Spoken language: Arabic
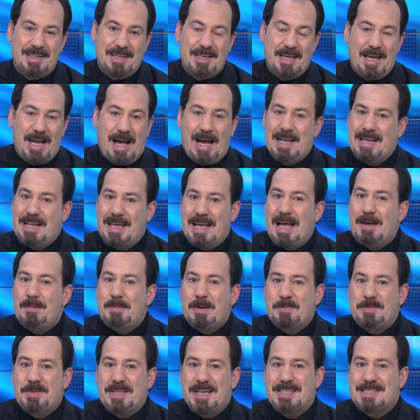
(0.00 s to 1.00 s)
على يا
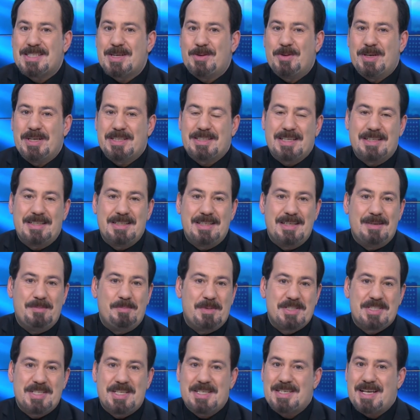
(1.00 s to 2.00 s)
مبدا سويت
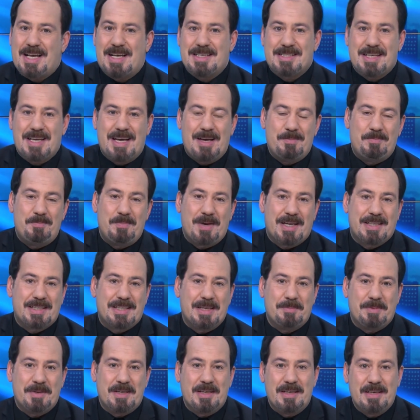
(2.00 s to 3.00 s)
مجلس عزاء
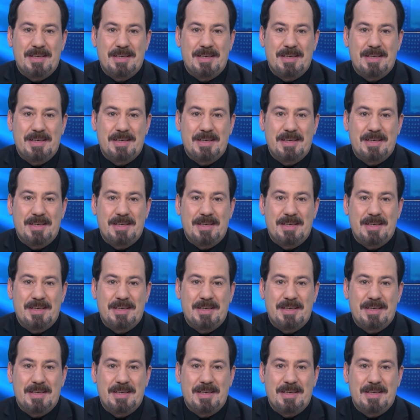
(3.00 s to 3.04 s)
بمكتبه